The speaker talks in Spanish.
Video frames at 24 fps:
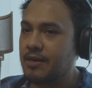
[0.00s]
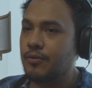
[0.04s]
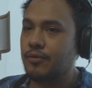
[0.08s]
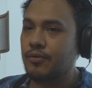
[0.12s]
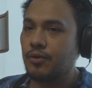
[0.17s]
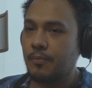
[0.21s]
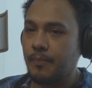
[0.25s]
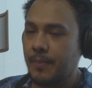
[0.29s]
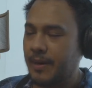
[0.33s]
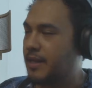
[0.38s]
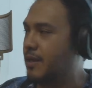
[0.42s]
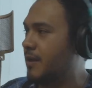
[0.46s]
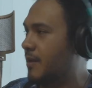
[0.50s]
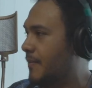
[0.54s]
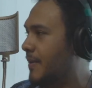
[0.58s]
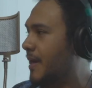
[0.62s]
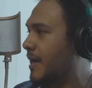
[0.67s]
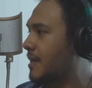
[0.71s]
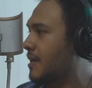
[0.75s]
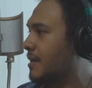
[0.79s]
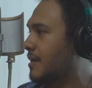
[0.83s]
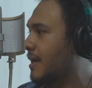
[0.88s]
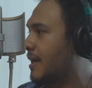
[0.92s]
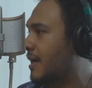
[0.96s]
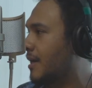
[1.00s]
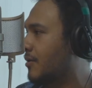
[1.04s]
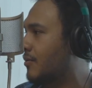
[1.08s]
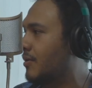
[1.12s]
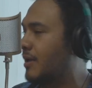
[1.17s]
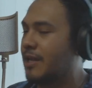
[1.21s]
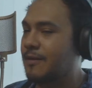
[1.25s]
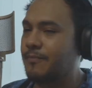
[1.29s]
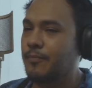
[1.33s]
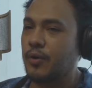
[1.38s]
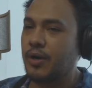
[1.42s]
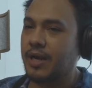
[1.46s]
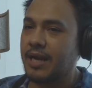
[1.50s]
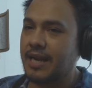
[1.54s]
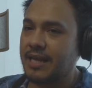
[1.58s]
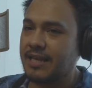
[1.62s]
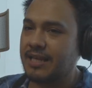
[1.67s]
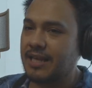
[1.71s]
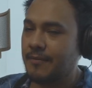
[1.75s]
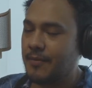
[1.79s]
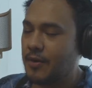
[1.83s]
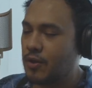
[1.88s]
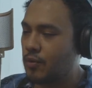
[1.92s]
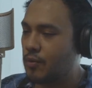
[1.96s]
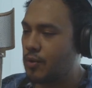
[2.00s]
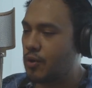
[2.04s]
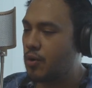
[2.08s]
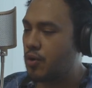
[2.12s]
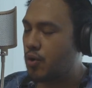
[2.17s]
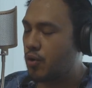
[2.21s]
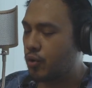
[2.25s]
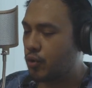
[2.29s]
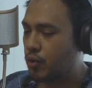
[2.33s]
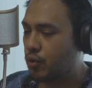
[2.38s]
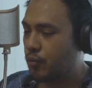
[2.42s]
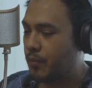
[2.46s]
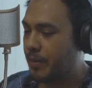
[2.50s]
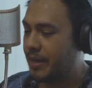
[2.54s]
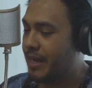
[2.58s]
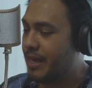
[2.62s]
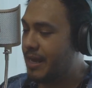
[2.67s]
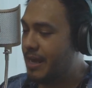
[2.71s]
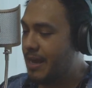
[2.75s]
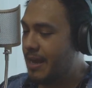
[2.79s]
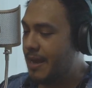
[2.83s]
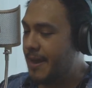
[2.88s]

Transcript: cuando el padre debería hacerse cargo de las que ve su hijo y consume.